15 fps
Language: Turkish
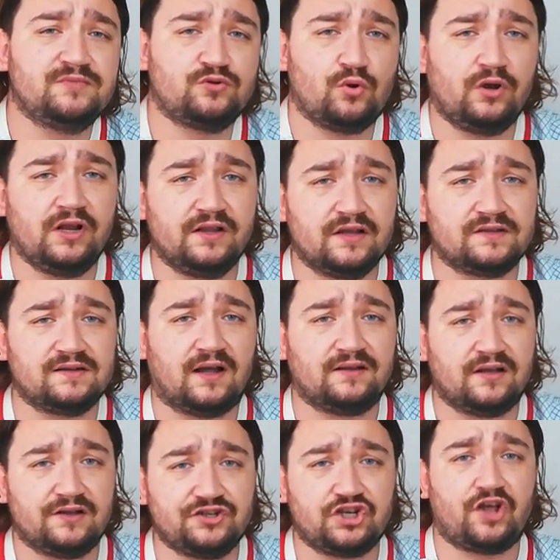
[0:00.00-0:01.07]
söyledik
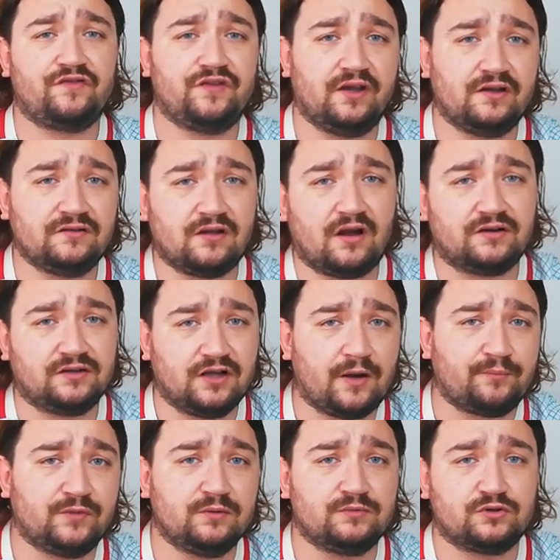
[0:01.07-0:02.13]
zaten canlı yayınlarda
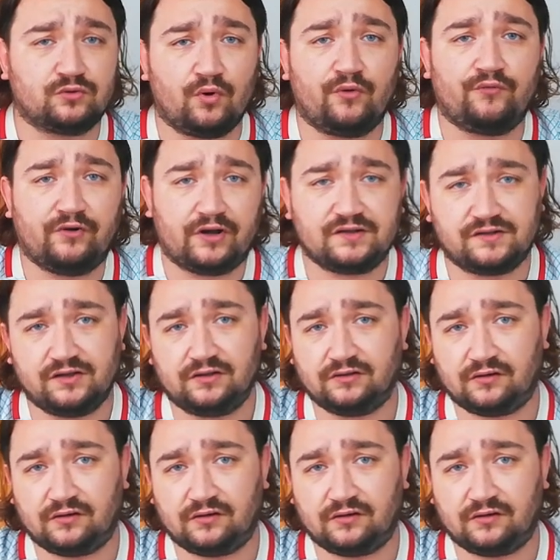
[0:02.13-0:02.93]
yaptığımız konferans